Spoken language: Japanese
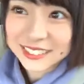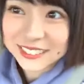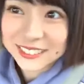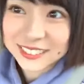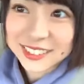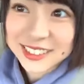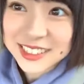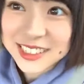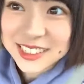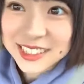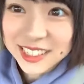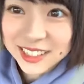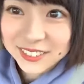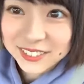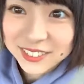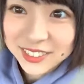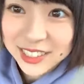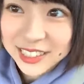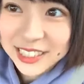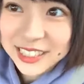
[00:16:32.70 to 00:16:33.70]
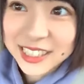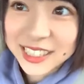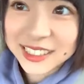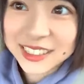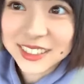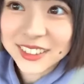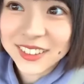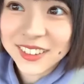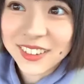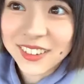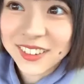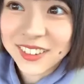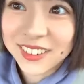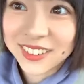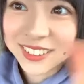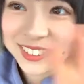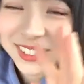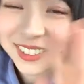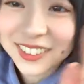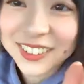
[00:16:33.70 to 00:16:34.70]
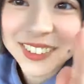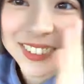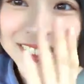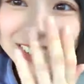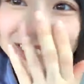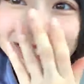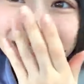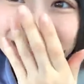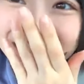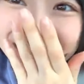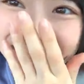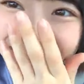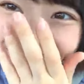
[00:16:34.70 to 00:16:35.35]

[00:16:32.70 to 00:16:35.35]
この時間もありがとうということで